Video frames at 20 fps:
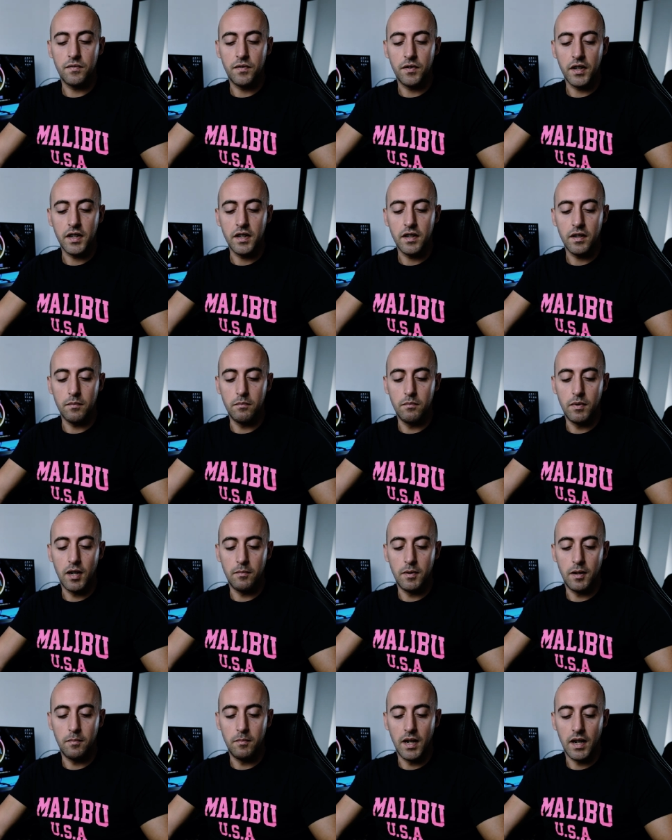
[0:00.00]
Free, bla
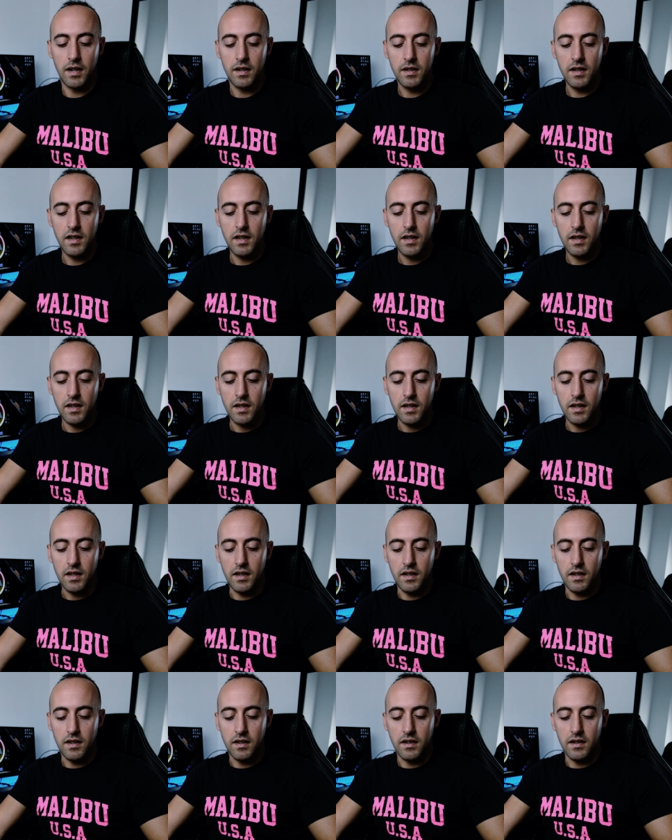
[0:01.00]
bla bla
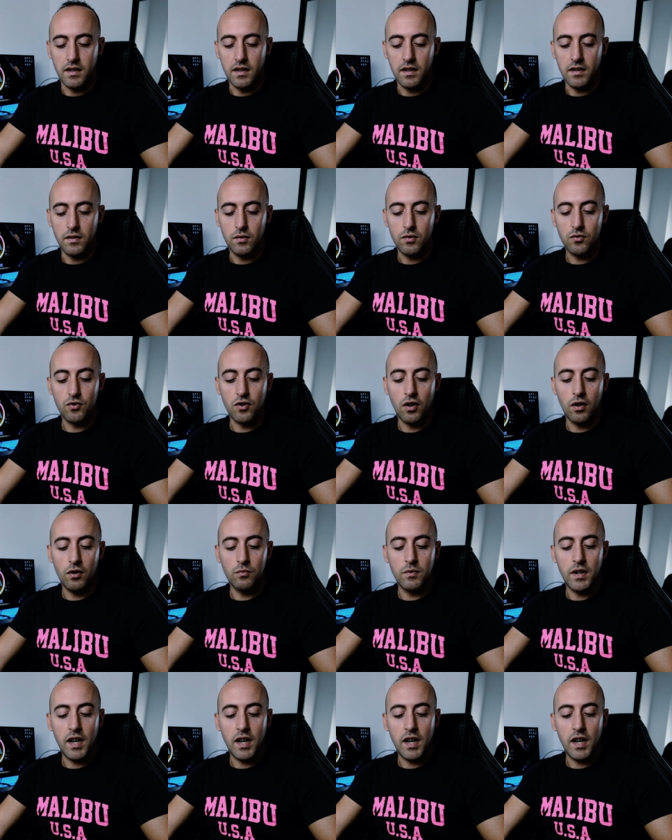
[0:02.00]
eh, solo